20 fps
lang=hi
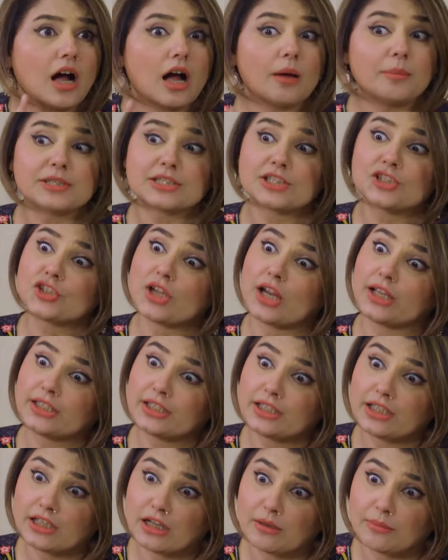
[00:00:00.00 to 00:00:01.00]
अब इसकी
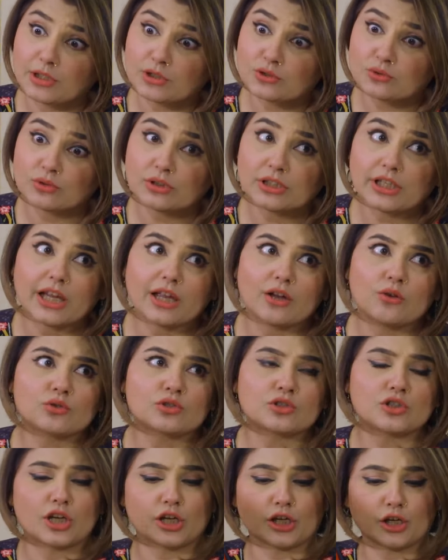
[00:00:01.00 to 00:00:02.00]
शादी की खबर सुन के
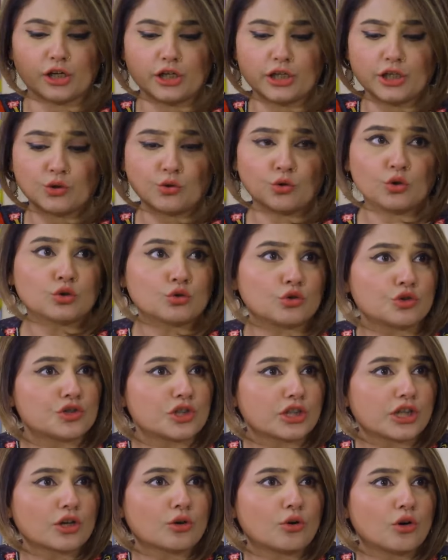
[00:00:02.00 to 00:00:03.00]
उसने कर ली
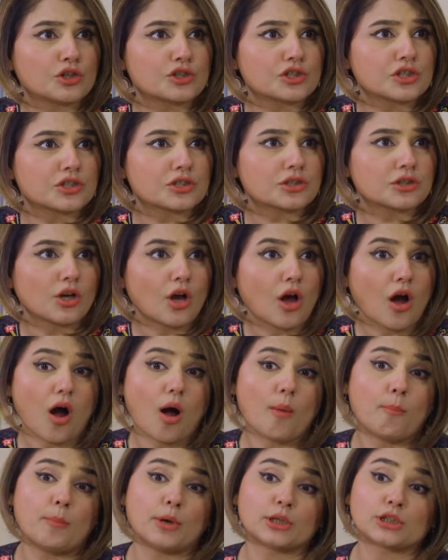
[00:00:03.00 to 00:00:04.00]
खुदकुशी की कोशिश
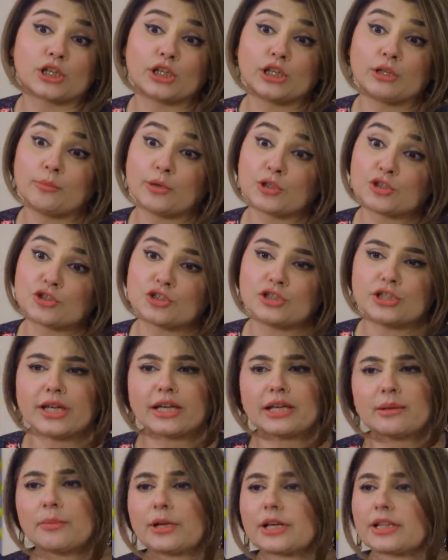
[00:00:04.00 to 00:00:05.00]
अब पता नहीं बचती है
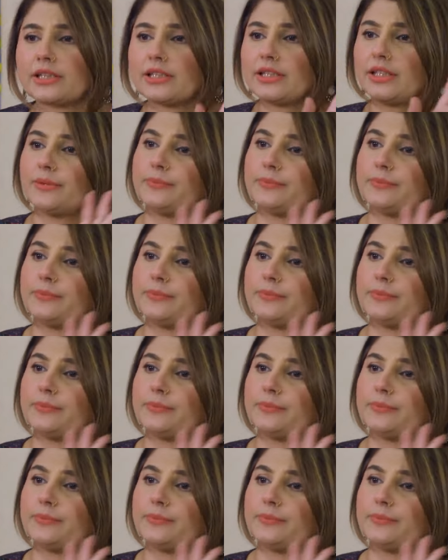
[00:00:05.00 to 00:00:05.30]
कि मरती